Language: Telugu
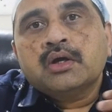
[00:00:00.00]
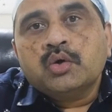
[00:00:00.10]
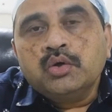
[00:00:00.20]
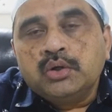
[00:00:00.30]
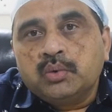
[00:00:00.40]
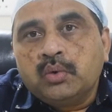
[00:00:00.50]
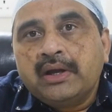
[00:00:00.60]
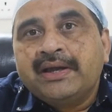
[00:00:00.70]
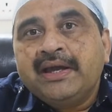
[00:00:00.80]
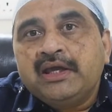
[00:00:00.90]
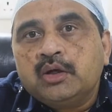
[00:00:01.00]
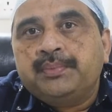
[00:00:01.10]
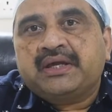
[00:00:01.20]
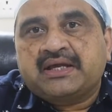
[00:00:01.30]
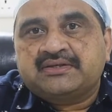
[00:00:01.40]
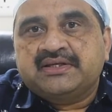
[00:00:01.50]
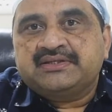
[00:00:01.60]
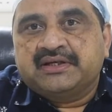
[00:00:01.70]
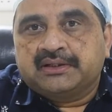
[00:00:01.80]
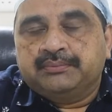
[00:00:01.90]
రెండు ఎయిరోబిక్
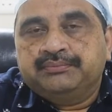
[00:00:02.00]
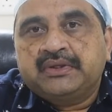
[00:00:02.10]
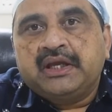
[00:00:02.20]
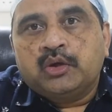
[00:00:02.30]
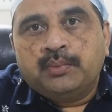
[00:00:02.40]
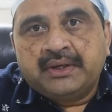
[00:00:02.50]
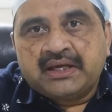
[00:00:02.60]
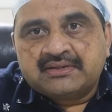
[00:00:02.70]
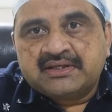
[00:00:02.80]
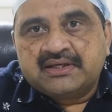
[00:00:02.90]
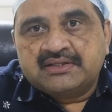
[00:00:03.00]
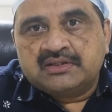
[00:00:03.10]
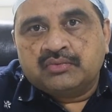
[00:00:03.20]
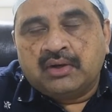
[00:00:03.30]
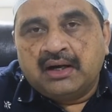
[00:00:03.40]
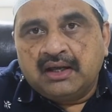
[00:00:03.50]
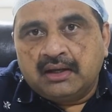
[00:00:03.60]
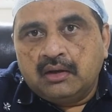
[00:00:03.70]
ఎక్సర్సైజ్ అంటాం ఏరోబిక్ ఎక్సర్సైజ్ వల్ల